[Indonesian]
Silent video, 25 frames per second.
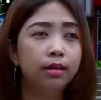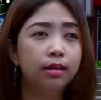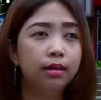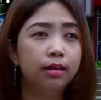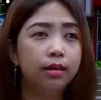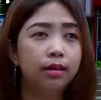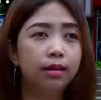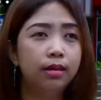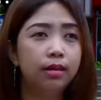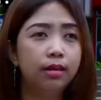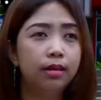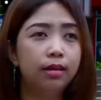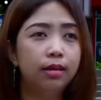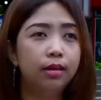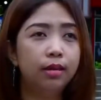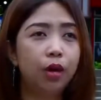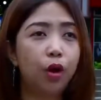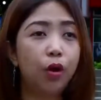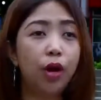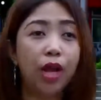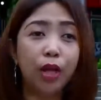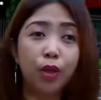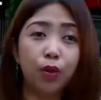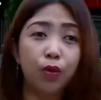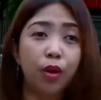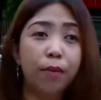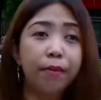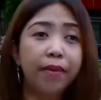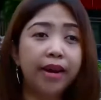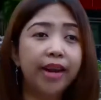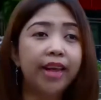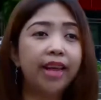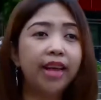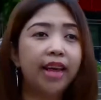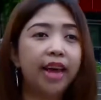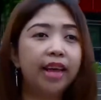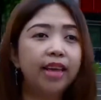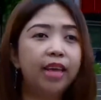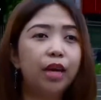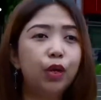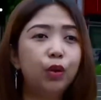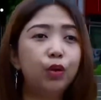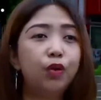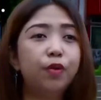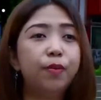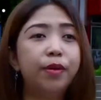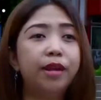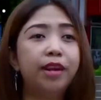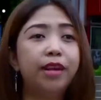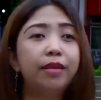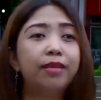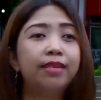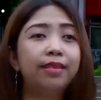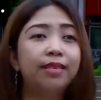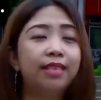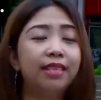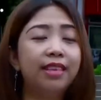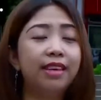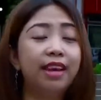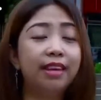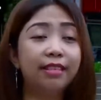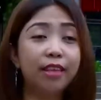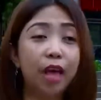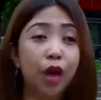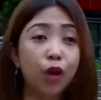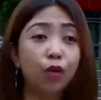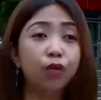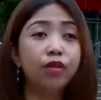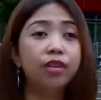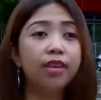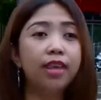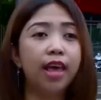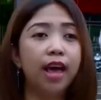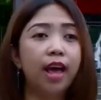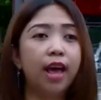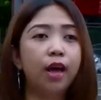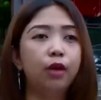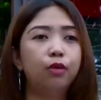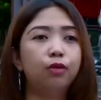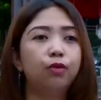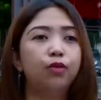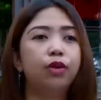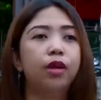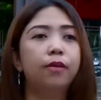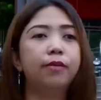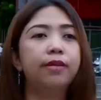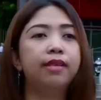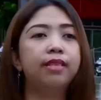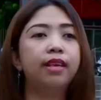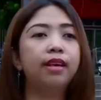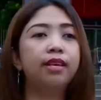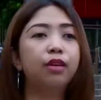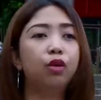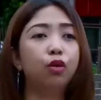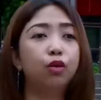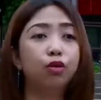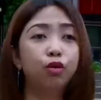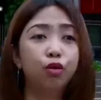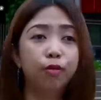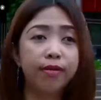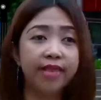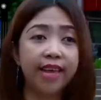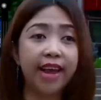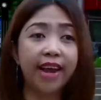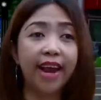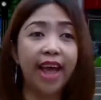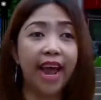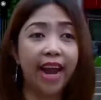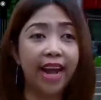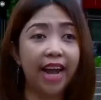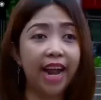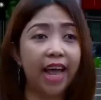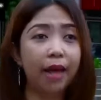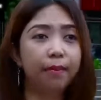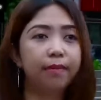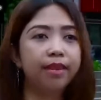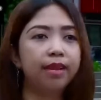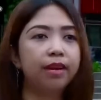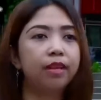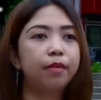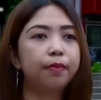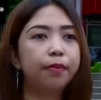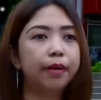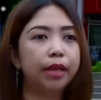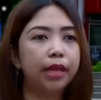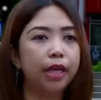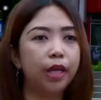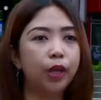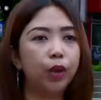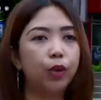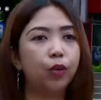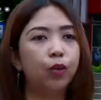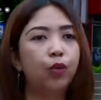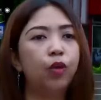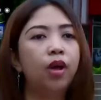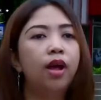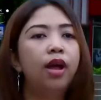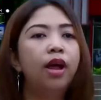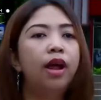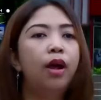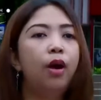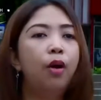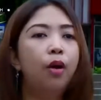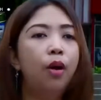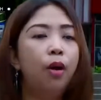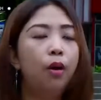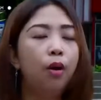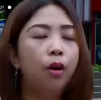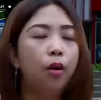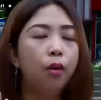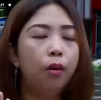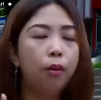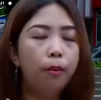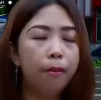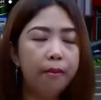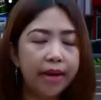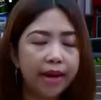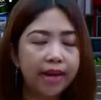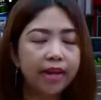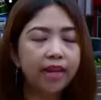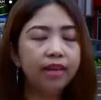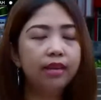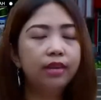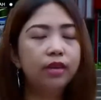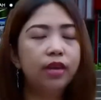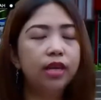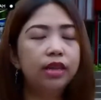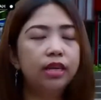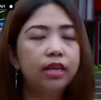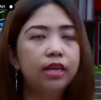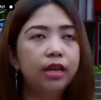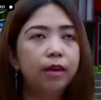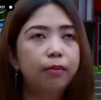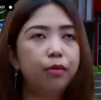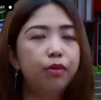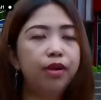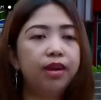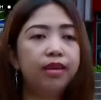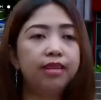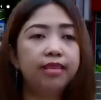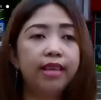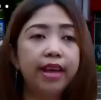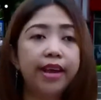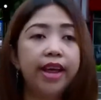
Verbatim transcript: uh, orang tua mereka yang itu sebenarnya tidak seharusnya sudah bisa dikonsumsi anak-anak, misalnya seperti itu. Mereka juga tidak punya